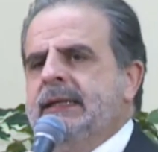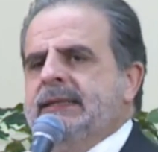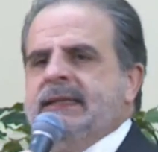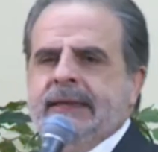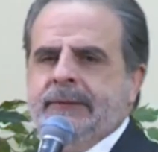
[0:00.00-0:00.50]

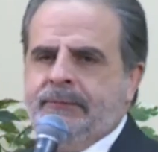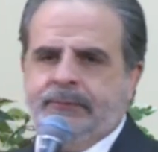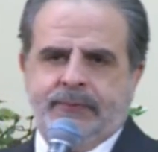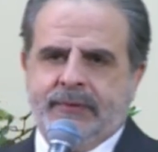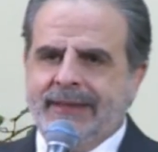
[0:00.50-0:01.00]
Se
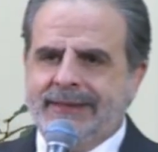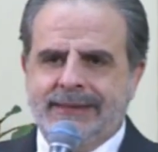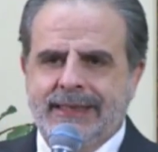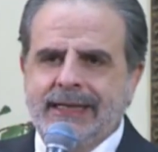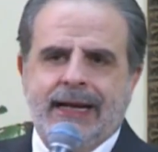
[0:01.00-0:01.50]

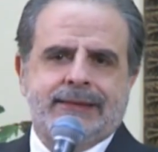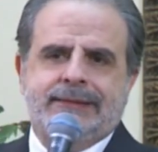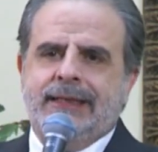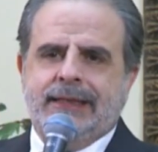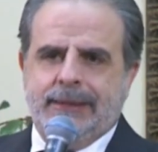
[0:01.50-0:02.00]
se gli
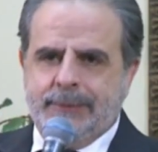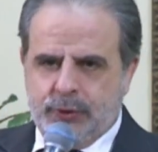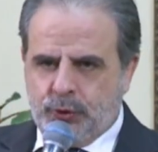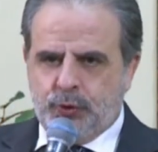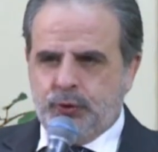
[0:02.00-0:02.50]
atti al
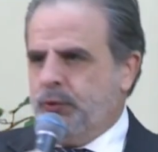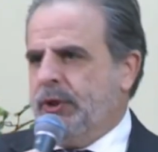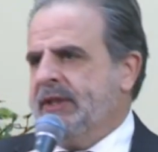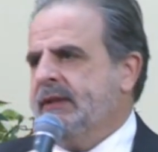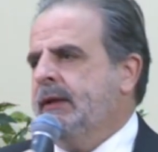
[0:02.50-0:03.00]
capitolo
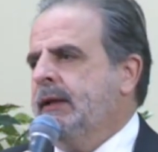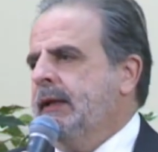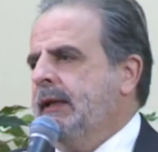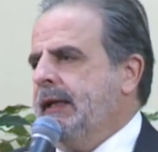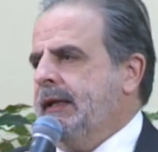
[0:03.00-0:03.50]
2
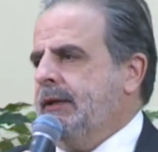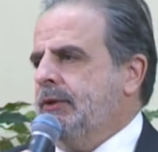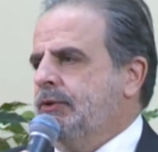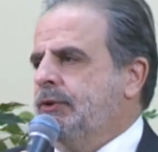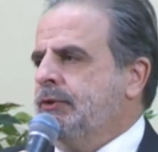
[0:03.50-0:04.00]
eh,
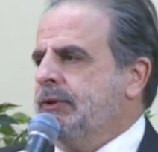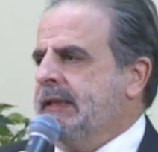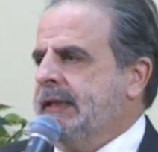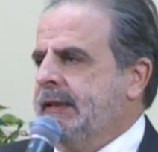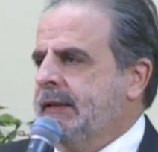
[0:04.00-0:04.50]

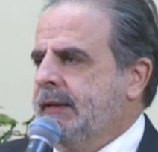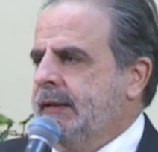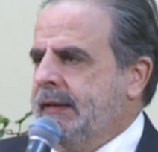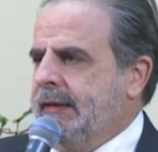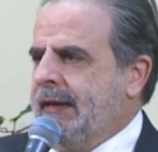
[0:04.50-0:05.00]
non eh,
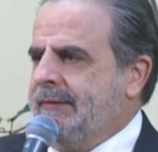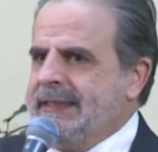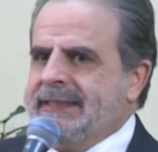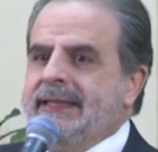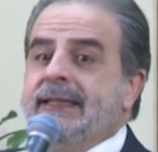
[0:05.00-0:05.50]

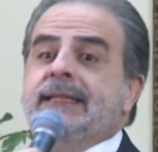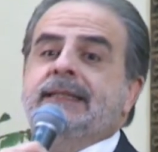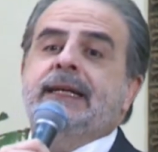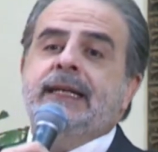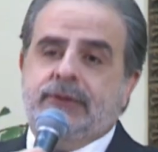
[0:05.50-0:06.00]
avesse
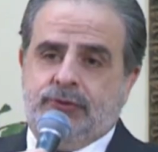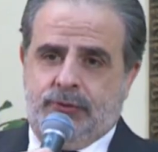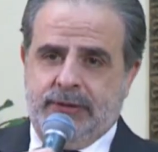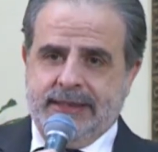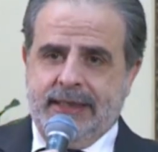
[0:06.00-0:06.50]
descritto
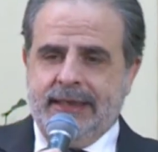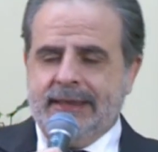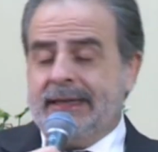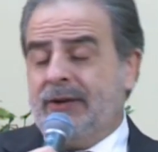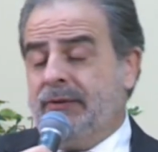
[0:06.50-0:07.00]
questa
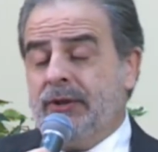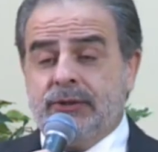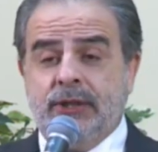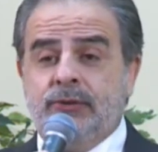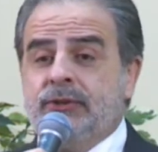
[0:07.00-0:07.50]
realtà, ovvero
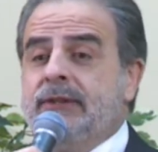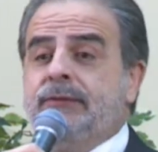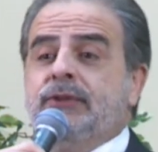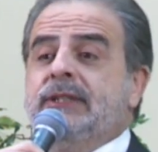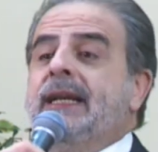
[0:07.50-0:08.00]
se non si
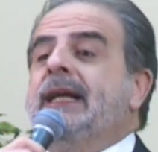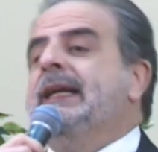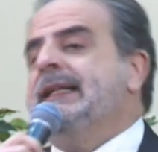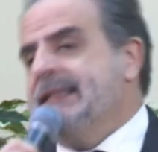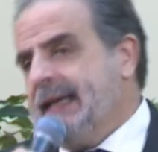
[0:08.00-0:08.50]
fosse
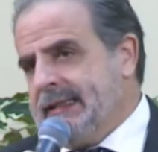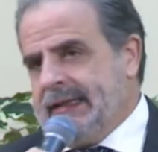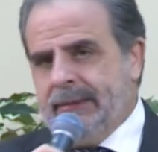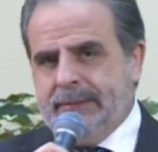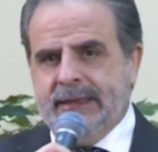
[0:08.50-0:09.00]

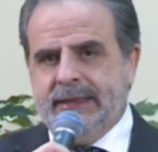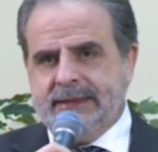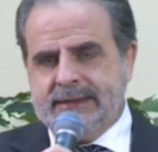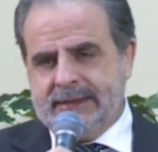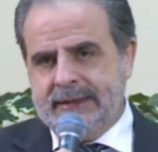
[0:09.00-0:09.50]
realizzata la
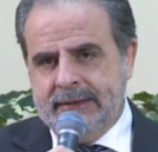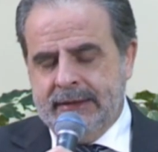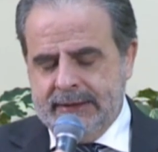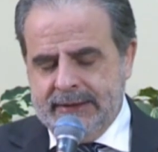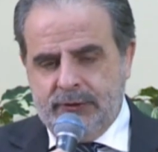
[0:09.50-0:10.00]
pienezza
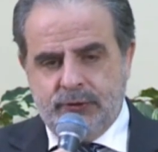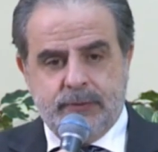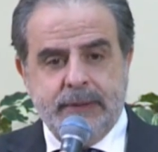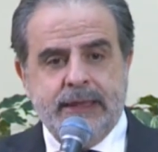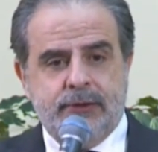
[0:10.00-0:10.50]
dello
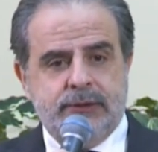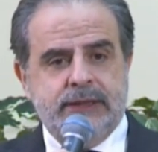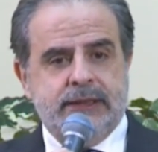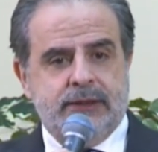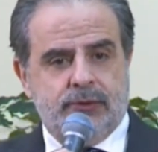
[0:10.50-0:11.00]
Spirito
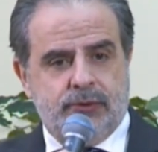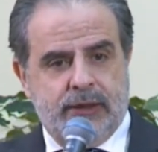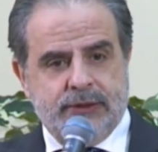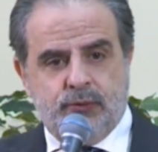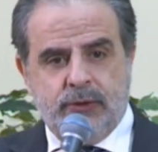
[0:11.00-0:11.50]
di Dio
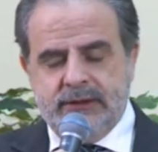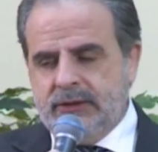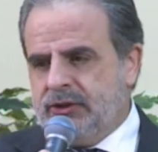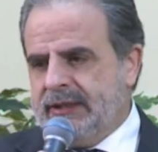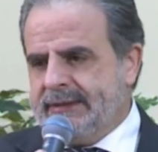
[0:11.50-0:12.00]
con la sua
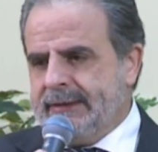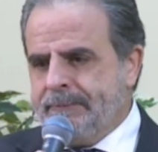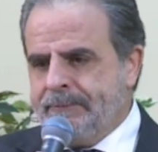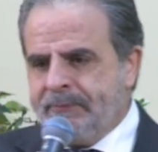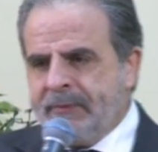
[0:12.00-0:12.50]
discesa,
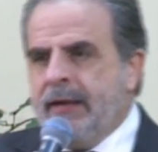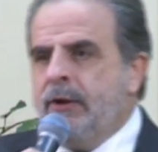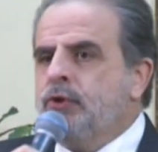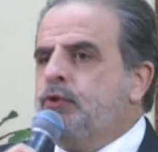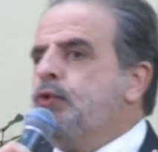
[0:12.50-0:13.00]

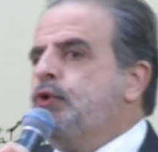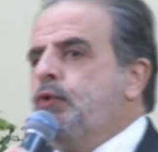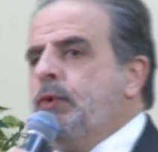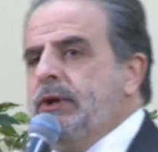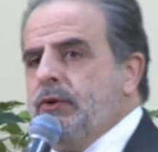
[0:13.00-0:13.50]
tutto
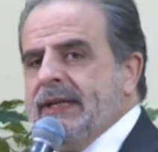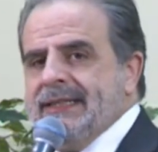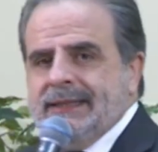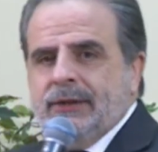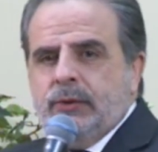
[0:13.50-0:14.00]
quello che
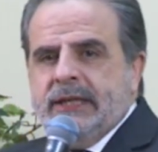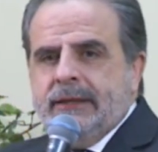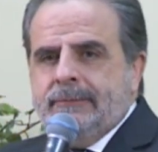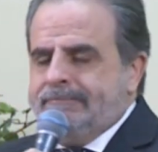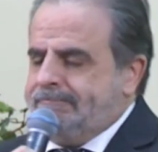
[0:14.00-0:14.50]

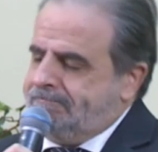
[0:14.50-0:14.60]
seguì